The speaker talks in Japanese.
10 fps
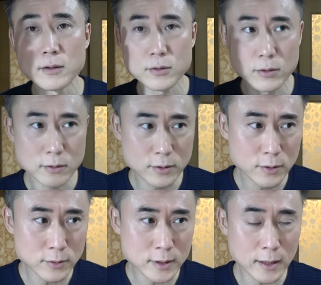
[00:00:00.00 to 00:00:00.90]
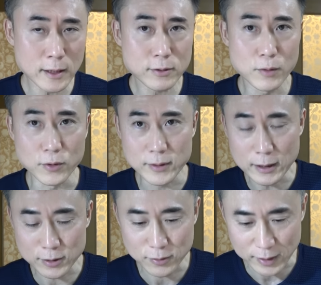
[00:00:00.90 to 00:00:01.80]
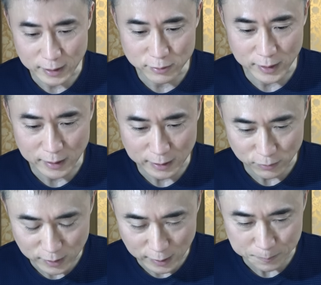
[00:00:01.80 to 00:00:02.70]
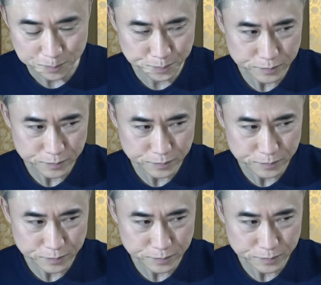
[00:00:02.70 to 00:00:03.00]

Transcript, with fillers: そういう薬を使わなくてもなる人はなるわけなので